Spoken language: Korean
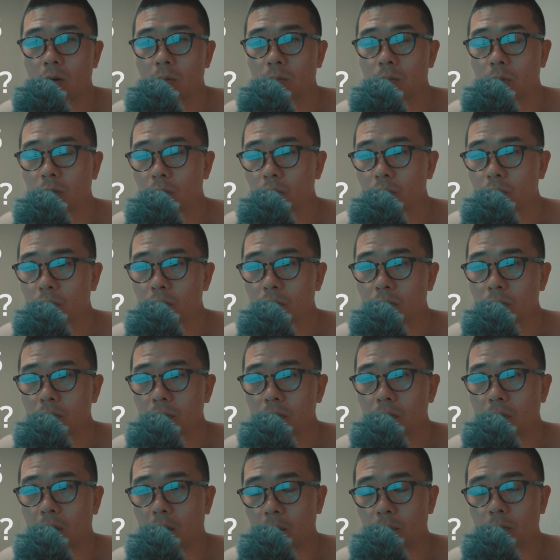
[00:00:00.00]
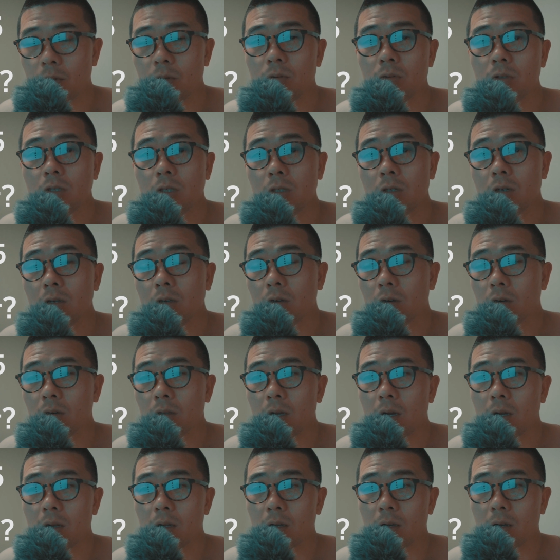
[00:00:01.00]
미국은 아무래도 시장이
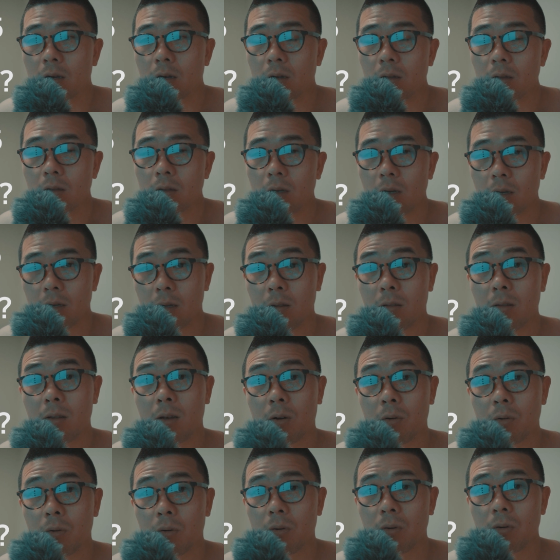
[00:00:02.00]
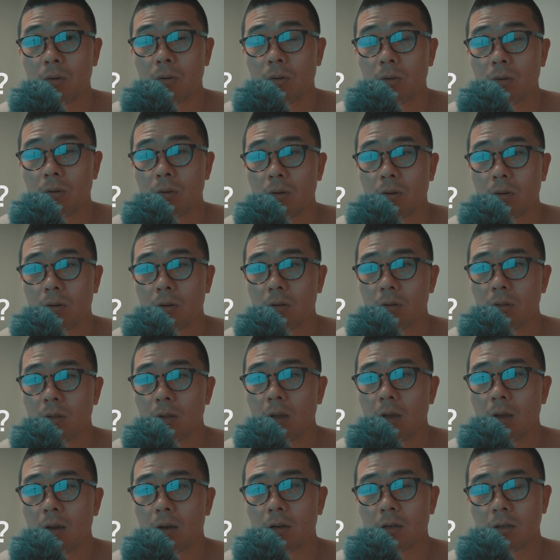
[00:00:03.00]
거대하니까 당연히 싸고
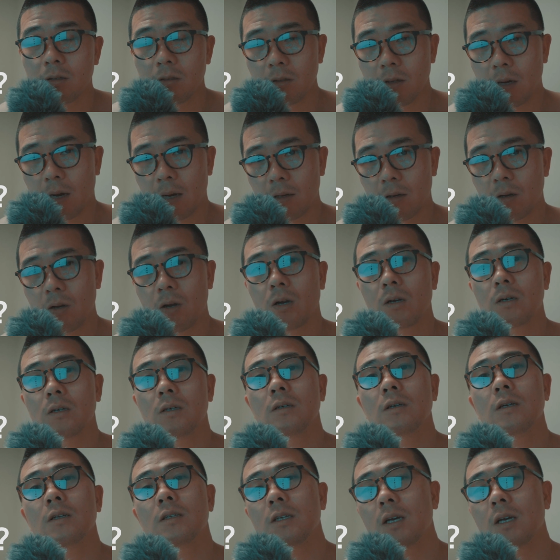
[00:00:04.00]
근데 그 가격과 크게